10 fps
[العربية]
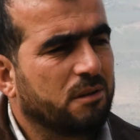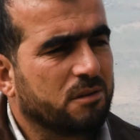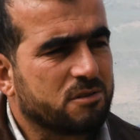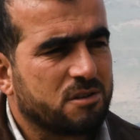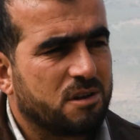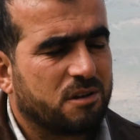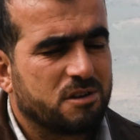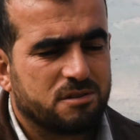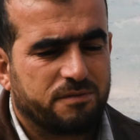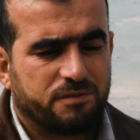آه، صار
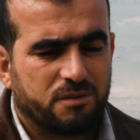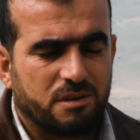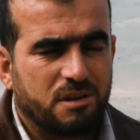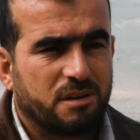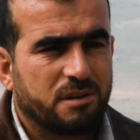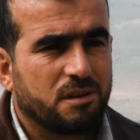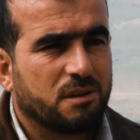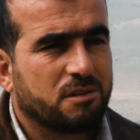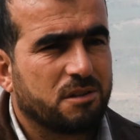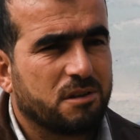قصف
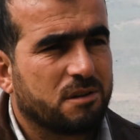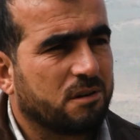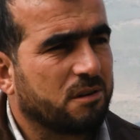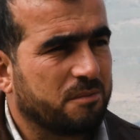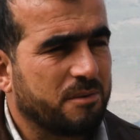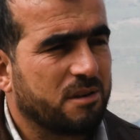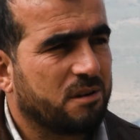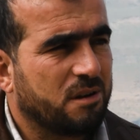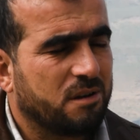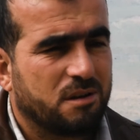يعني كتير
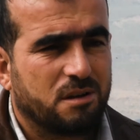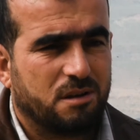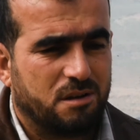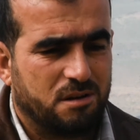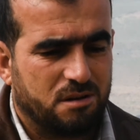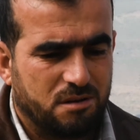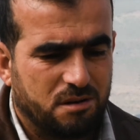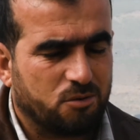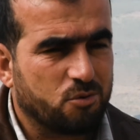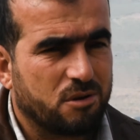كبير على
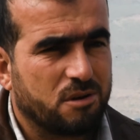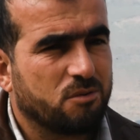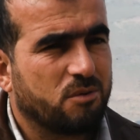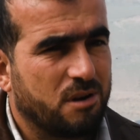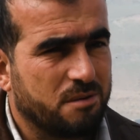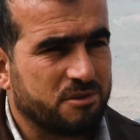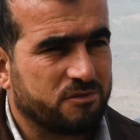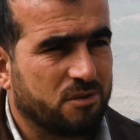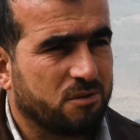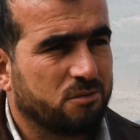القرى وعلى
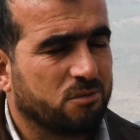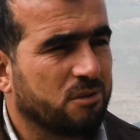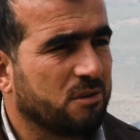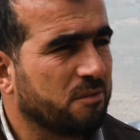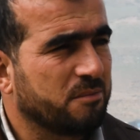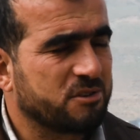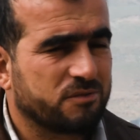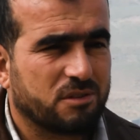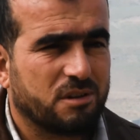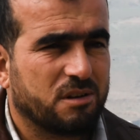المشفى
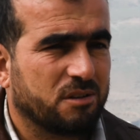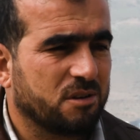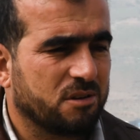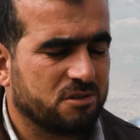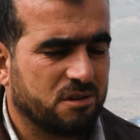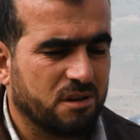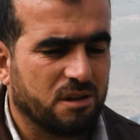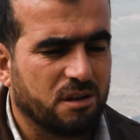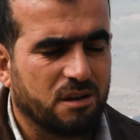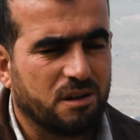والمشفى طلعت خارج
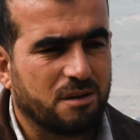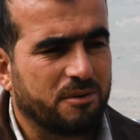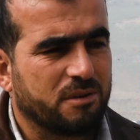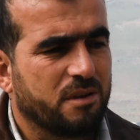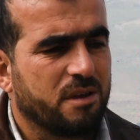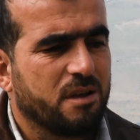العمل